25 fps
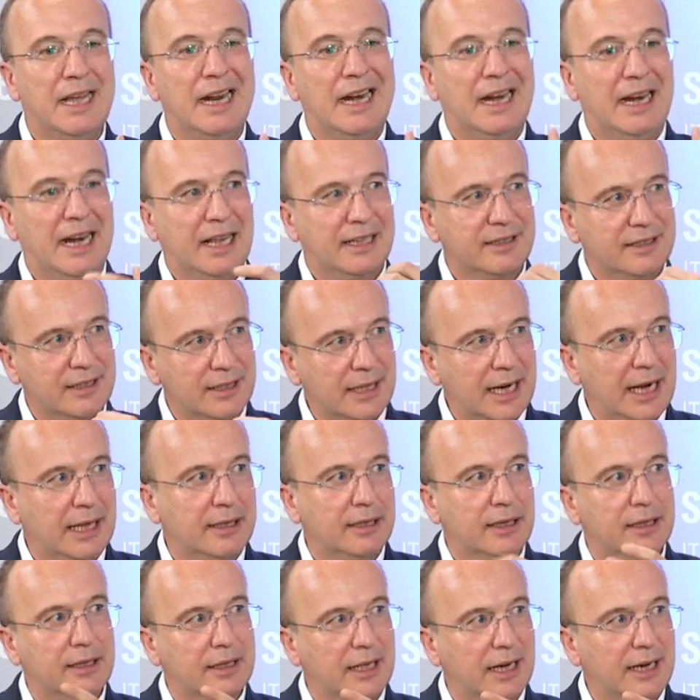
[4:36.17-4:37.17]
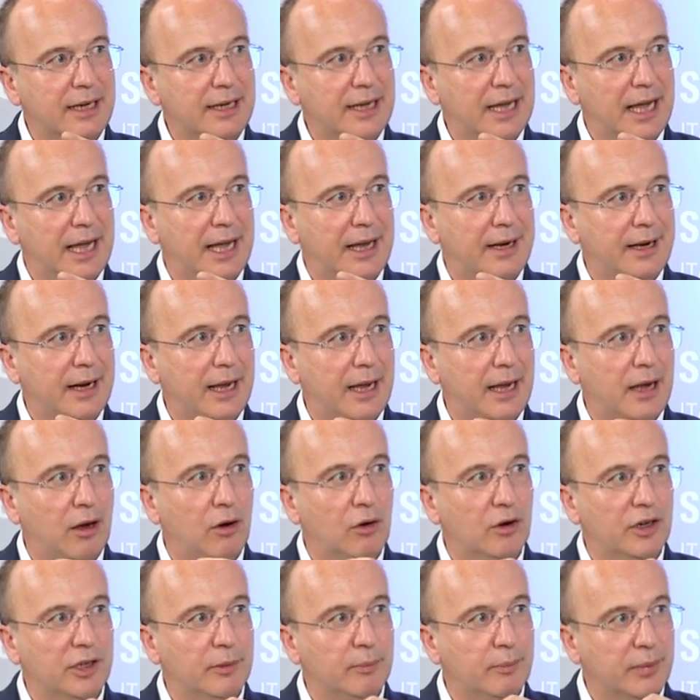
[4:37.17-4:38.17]
La strada italiana
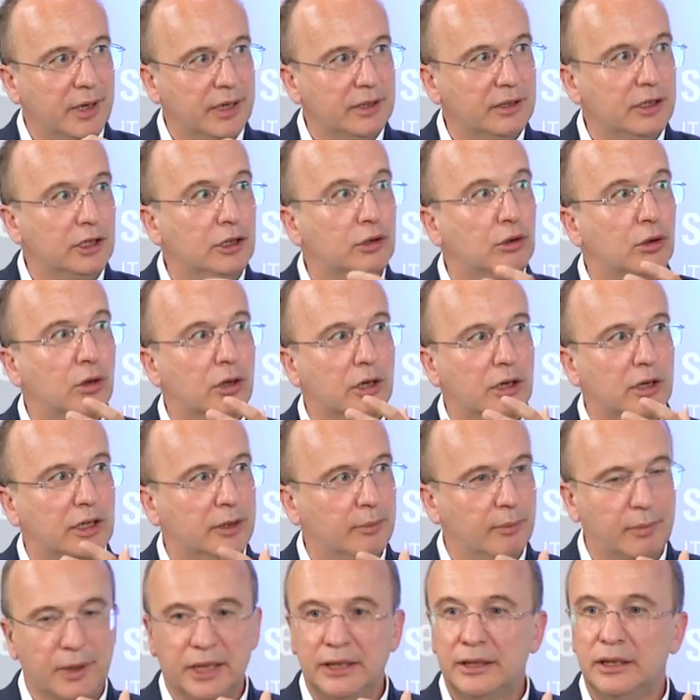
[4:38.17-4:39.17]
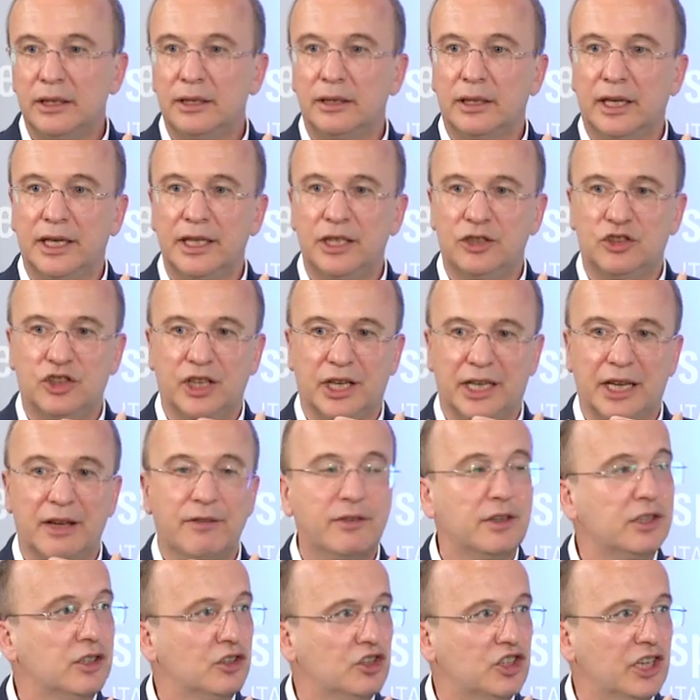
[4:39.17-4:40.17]
o l'imprenditore o l'imprenditrice che
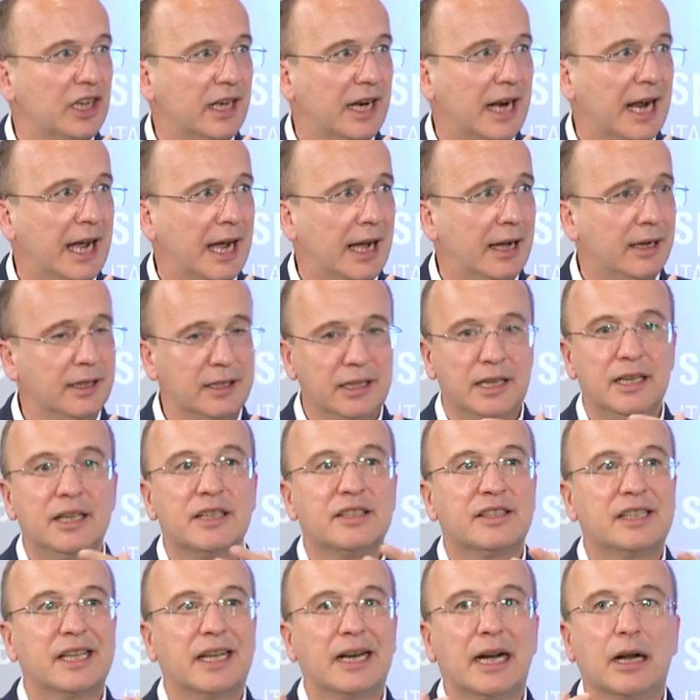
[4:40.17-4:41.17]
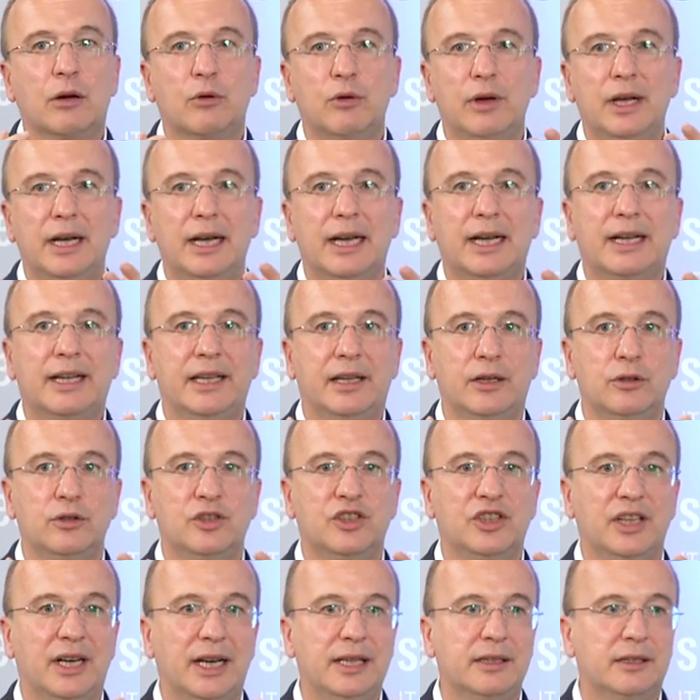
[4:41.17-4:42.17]
vincerà sarà quella che
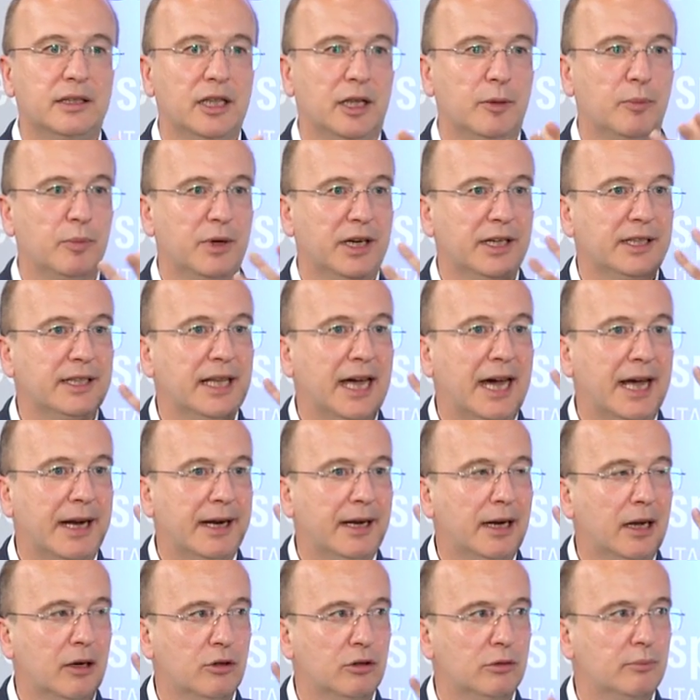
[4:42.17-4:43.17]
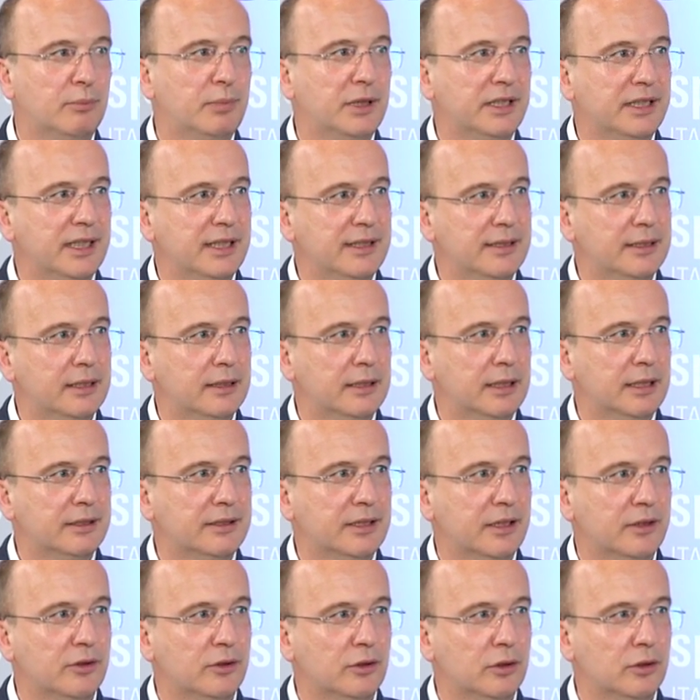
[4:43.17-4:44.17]
riuscirà a interpretare la competenza della
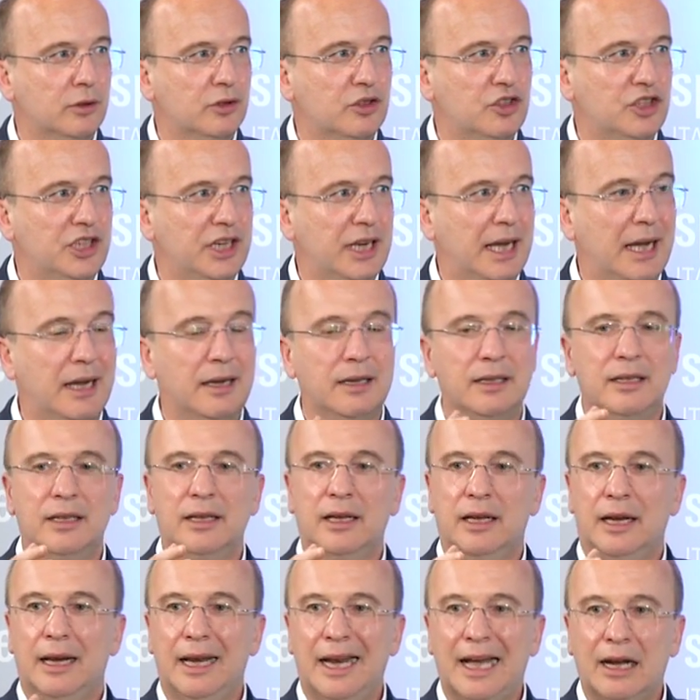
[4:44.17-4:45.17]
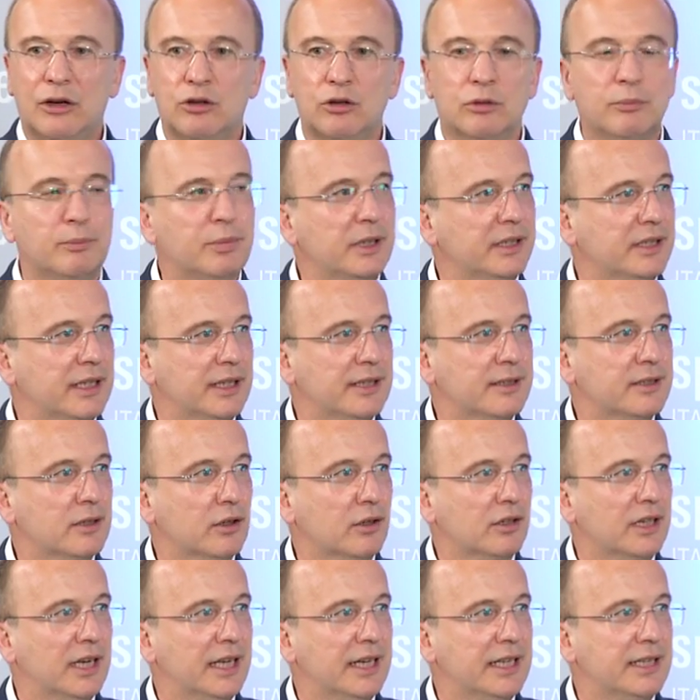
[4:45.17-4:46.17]
tecnologia, la competenza
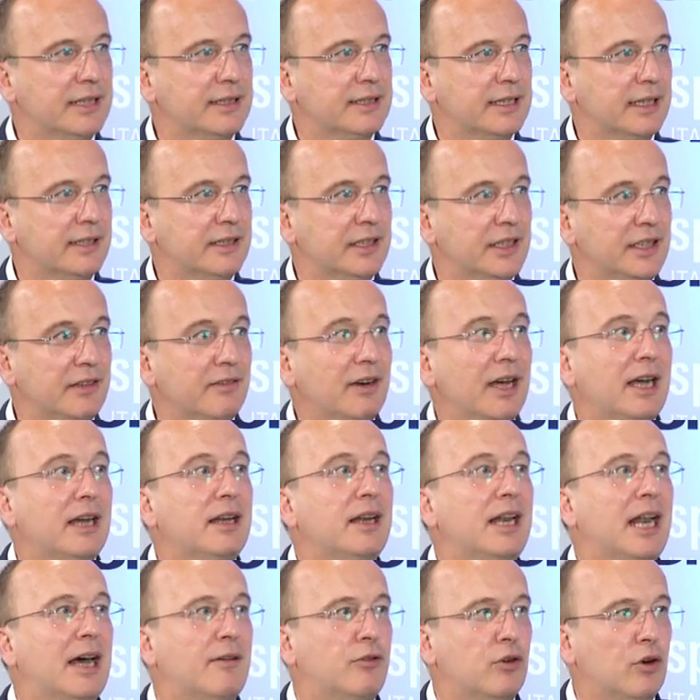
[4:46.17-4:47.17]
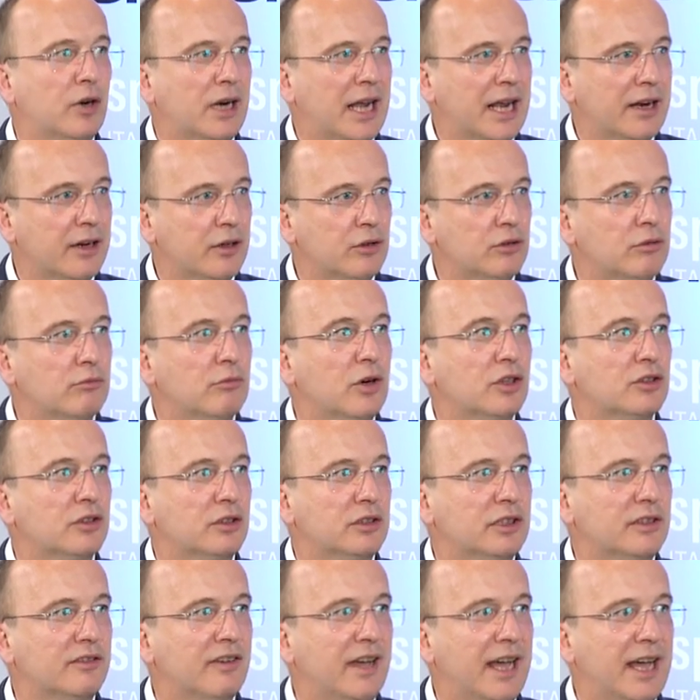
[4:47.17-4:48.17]
organizzativa, lavorare in un modo
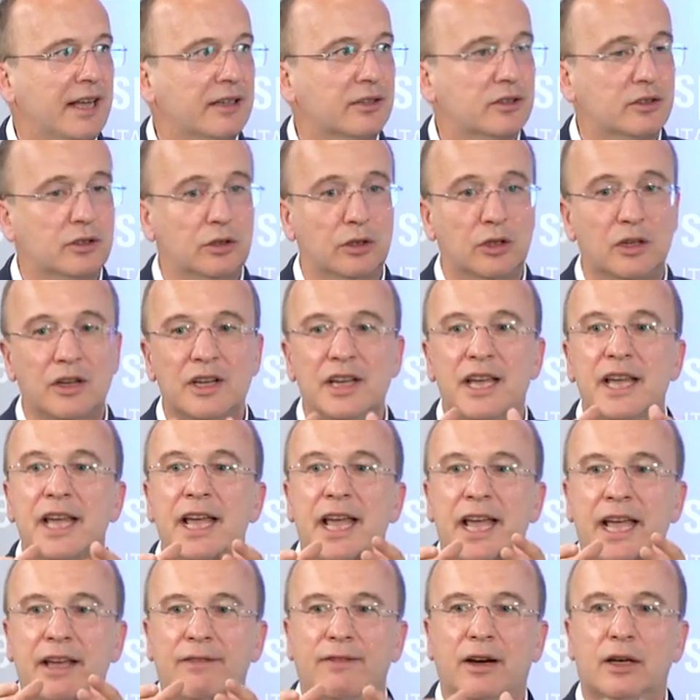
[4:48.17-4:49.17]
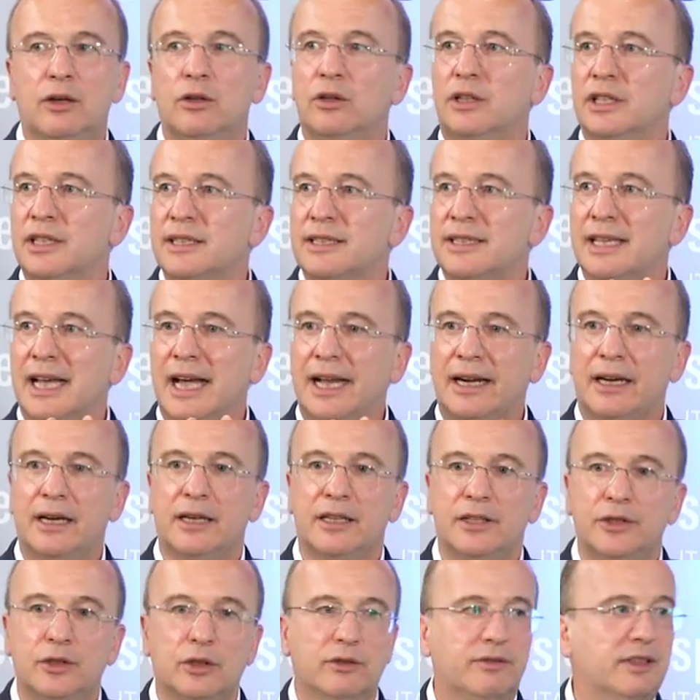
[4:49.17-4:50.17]
diverso e valorizzare
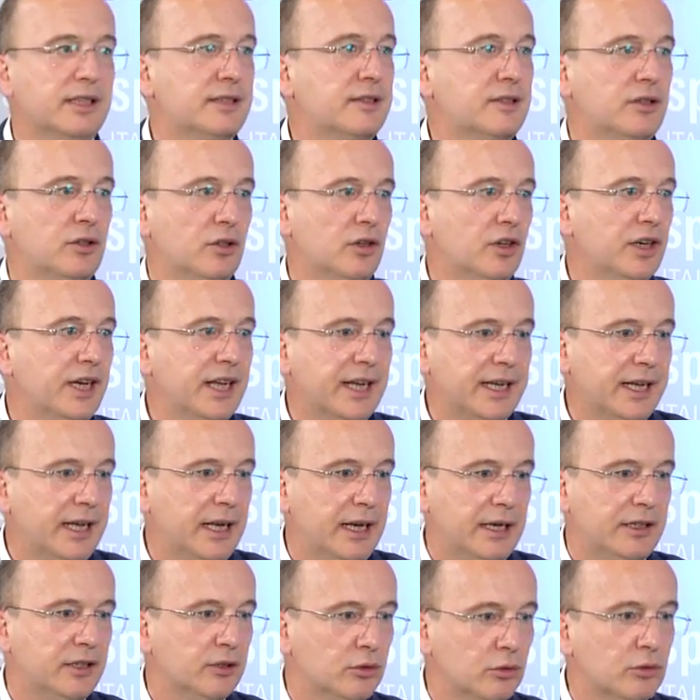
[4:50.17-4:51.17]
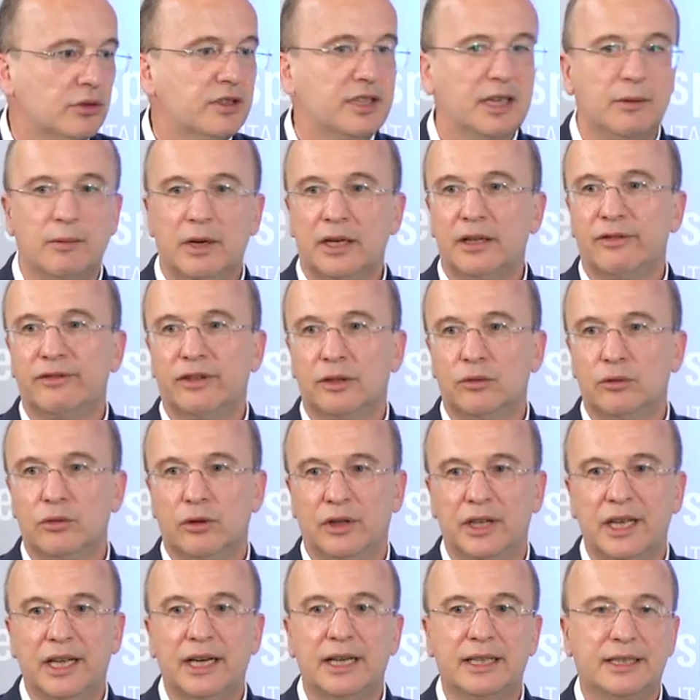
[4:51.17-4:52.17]
l'innovazione che l'industria
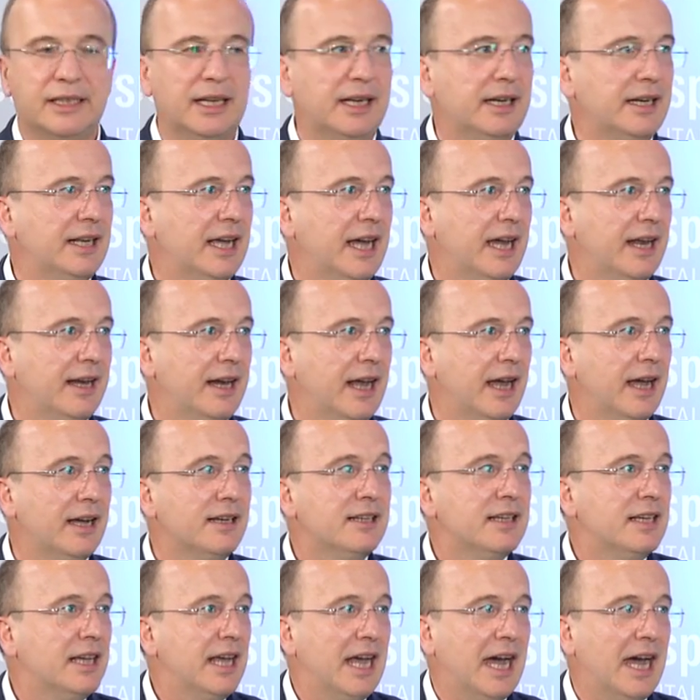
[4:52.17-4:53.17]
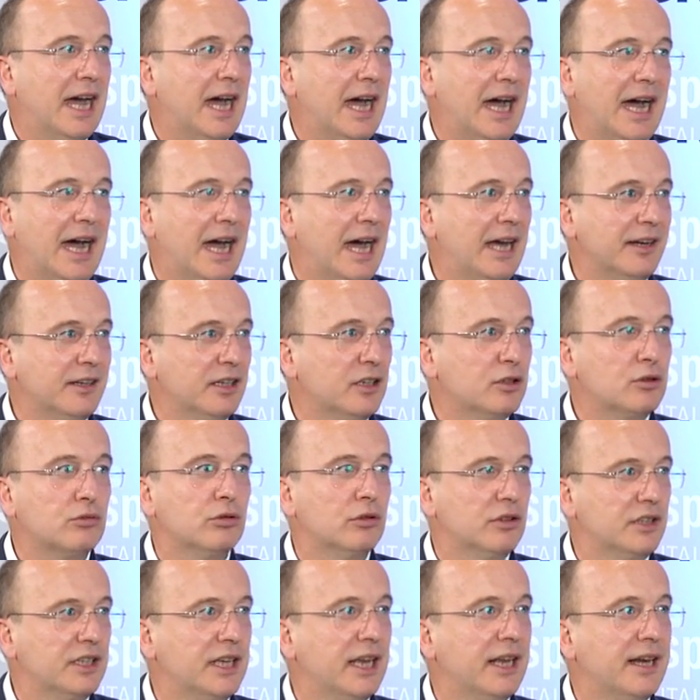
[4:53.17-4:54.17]
manifatturiera italiana ha nel
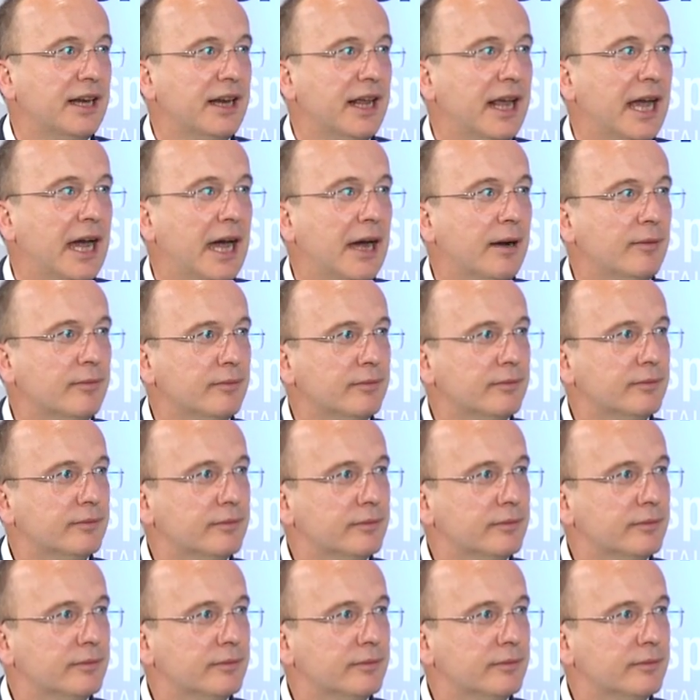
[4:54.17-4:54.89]
suo DNA.